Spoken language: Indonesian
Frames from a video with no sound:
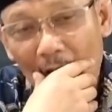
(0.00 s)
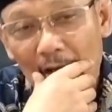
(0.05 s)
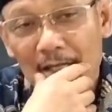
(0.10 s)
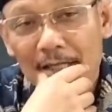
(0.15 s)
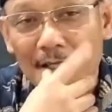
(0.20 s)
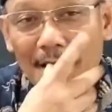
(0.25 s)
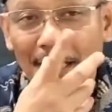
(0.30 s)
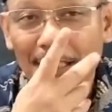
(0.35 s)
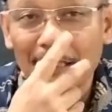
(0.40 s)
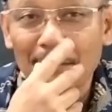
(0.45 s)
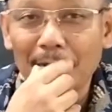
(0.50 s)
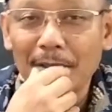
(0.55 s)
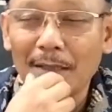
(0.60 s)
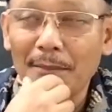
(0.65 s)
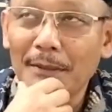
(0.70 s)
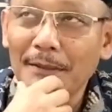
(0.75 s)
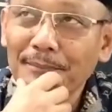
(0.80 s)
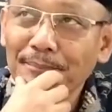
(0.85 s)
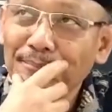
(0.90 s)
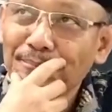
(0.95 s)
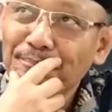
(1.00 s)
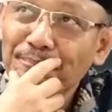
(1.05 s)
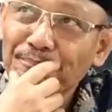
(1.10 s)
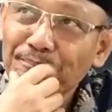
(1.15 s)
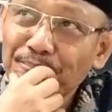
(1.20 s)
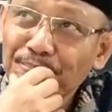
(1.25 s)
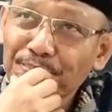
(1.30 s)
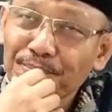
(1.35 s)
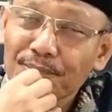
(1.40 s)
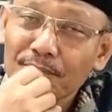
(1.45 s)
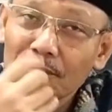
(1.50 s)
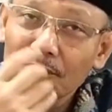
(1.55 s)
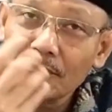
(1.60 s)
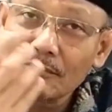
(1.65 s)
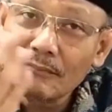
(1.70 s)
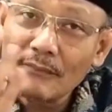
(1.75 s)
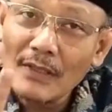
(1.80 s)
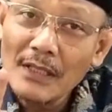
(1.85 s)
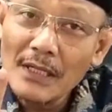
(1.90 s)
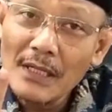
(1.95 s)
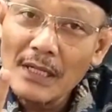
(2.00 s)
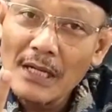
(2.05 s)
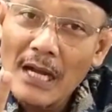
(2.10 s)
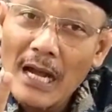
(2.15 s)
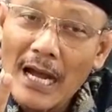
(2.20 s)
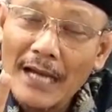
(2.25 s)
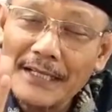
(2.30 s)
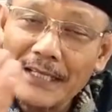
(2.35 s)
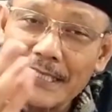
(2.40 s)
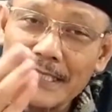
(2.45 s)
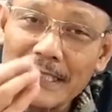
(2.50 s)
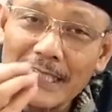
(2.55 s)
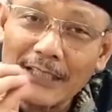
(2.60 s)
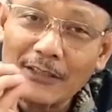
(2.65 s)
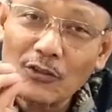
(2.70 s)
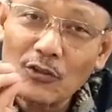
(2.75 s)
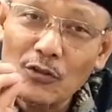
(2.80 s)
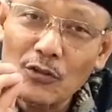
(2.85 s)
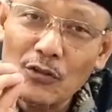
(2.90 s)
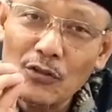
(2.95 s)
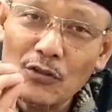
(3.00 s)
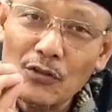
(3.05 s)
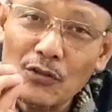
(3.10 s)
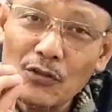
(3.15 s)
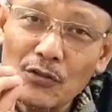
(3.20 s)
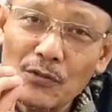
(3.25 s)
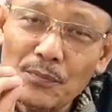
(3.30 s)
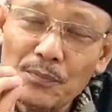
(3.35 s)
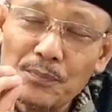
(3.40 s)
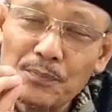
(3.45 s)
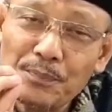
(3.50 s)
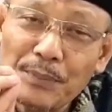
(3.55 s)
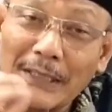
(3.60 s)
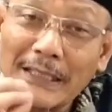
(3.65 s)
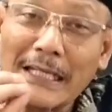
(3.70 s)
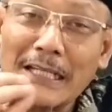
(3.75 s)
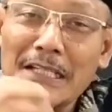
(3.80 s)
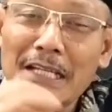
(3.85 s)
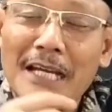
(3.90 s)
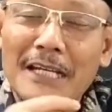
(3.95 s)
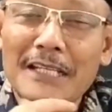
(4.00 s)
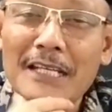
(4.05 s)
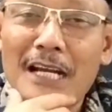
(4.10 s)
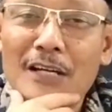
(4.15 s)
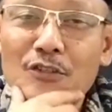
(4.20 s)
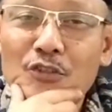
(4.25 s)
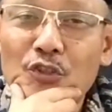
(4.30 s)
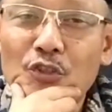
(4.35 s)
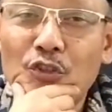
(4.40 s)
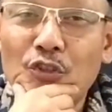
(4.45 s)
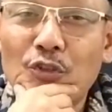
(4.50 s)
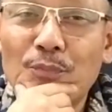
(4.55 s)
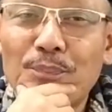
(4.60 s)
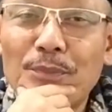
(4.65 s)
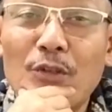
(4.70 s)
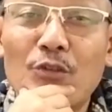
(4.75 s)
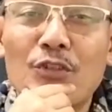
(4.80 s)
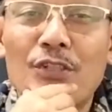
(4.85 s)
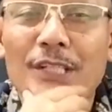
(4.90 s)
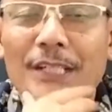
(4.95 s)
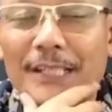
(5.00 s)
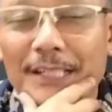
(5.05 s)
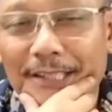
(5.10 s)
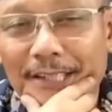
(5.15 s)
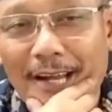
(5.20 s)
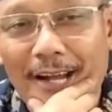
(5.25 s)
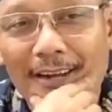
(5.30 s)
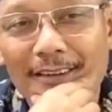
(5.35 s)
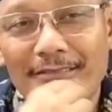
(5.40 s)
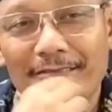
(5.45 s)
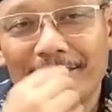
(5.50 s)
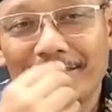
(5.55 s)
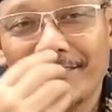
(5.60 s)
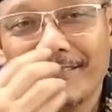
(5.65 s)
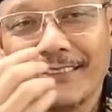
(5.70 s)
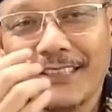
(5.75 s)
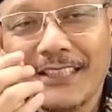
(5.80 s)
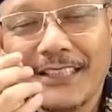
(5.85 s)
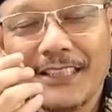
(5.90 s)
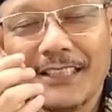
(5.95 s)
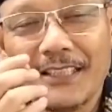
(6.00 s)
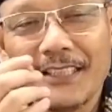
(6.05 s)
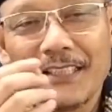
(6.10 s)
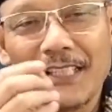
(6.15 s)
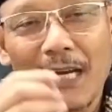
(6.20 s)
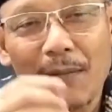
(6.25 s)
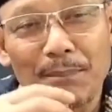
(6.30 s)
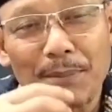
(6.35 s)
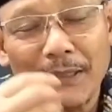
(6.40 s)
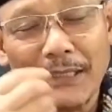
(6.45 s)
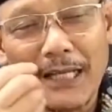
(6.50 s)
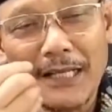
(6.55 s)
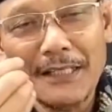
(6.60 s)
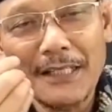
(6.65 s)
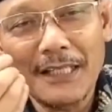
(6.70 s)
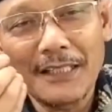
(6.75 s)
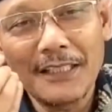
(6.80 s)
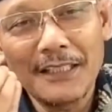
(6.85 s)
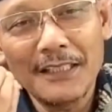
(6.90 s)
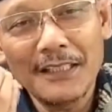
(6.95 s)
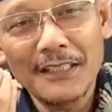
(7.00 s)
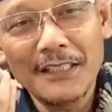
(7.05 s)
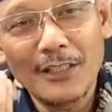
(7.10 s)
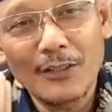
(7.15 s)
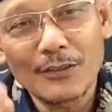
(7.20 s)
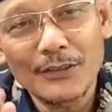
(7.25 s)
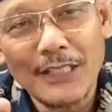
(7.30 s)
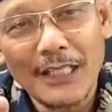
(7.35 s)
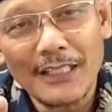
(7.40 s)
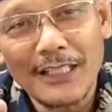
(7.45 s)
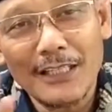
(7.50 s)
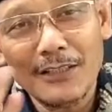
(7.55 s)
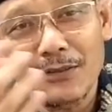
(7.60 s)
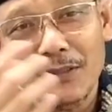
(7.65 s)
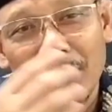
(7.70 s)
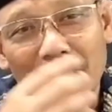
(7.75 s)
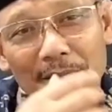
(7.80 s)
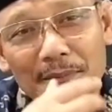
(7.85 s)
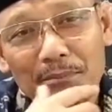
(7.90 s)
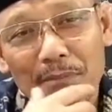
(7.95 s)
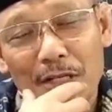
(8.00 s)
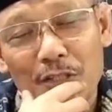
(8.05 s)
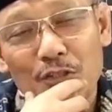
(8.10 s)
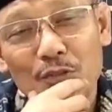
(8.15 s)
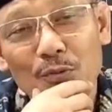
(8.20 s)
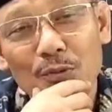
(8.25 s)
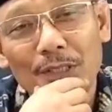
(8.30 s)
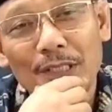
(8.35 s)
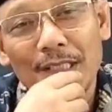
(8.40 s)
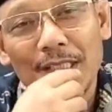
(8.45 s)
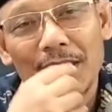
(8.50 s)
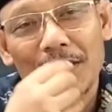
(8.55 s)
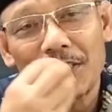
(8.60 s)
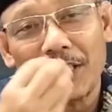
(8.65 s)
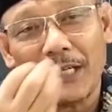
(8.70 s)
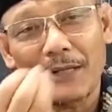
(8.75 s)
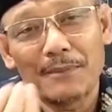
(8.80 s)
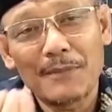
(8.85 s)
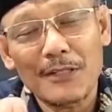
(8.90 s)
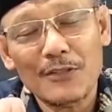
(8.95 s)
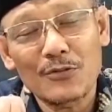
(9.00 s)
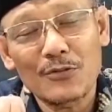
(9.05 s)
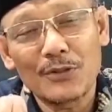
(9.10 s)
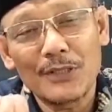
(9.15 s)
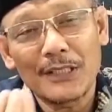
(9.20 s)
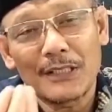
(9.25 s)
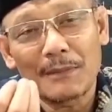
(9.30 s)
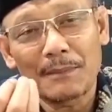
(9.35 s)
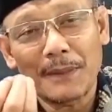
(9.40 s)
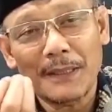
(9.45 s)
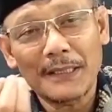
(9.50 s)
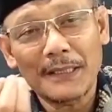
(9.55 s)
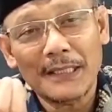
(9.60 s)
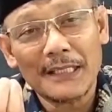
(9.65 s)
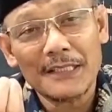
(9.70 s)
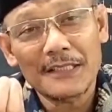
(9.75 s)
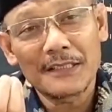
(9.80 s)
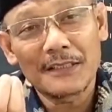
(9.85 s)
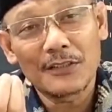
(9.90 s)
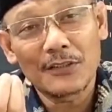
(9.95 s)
Sehingga teman-teman, ada satu pertanyaan yang cukup mengusik kita yang pertanyaan ini dilontarkan oleh Basuni, Syekh Basuni kepada Rasid